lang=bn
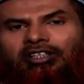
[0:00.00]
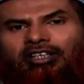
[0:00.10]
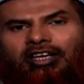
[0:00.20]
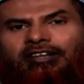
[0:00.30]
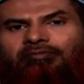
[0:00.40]

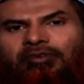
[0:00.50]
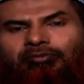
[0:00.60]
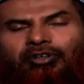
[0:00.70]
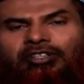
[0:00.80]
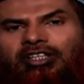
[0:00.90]
তাহলে
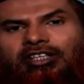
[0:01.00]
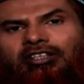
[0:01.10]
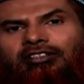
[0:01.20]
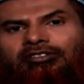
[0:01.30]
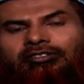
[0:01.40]
এর
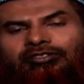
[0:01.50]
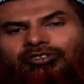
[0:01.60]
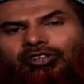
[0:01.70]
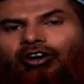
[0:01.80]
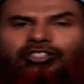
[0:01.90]
বিপরীতে
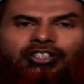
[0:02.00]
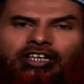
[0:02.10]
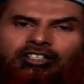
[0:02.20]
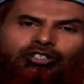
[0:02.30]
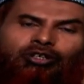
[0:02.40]

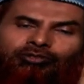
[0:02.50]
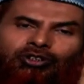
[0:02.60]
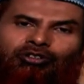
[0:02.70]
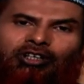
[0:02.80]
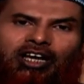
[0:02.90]
সহজেই একটি
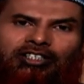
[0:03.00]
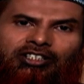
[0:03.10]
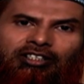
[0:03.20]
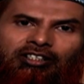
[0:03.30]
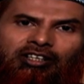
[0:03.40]
শব্দ
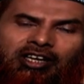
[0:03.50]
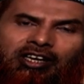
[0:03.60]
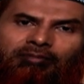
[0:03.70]
চলে আসে